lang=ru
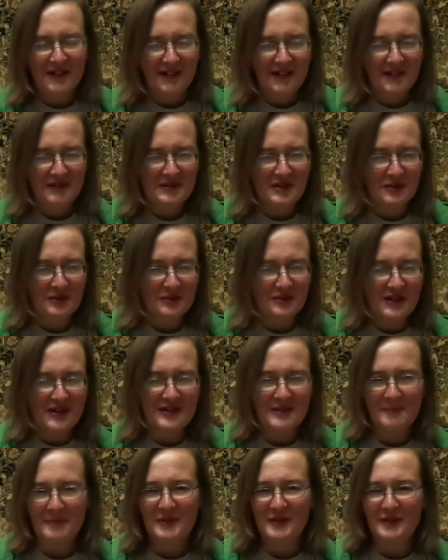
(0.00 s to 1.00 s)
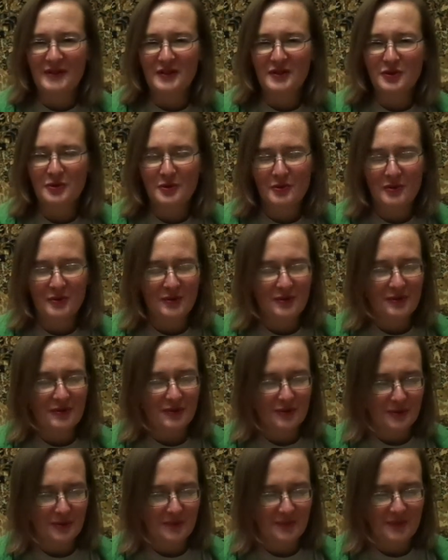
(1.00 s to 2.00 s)
В результате поняла,
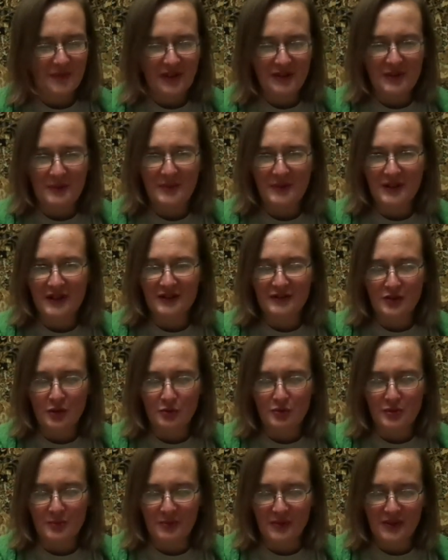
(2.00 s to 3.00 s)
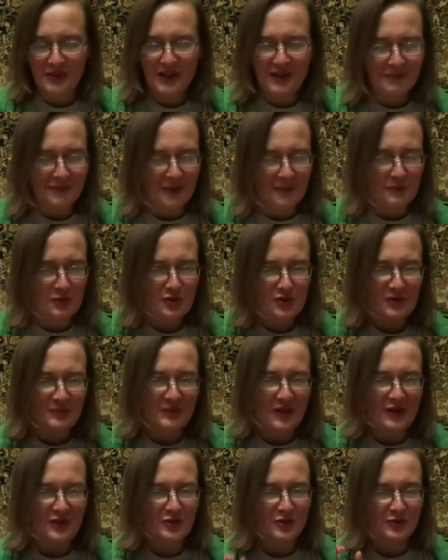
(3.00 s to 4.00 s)
что надо бы как-то уже писать, потому что у
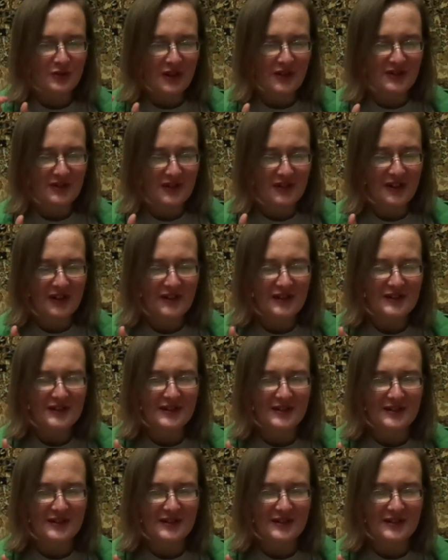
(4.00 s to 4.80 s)
меня еще тазик калины